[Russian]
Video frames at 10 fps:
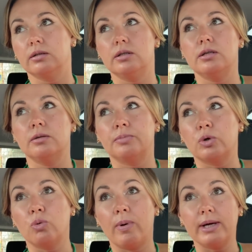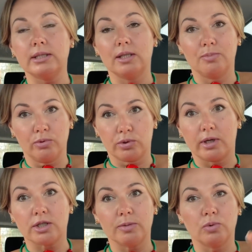и покупатели, плюс
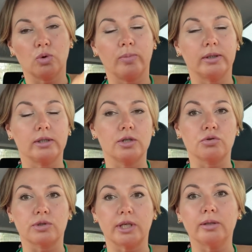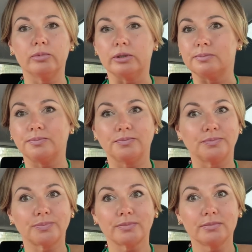каждый покупатель еще с кем-то,
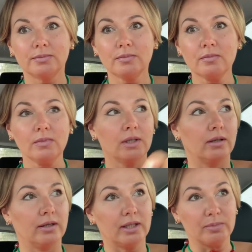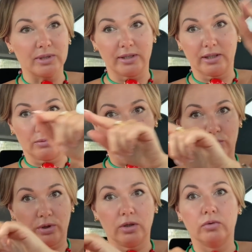рядом стоят вот
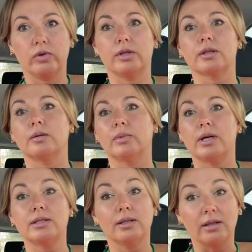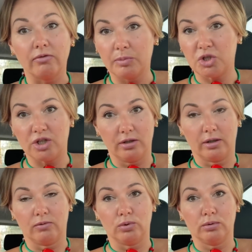другие ювелирные магазины, там вообще
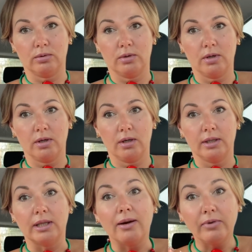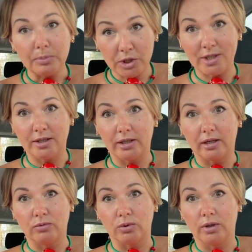никого. Там вообще
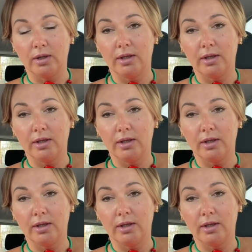никого.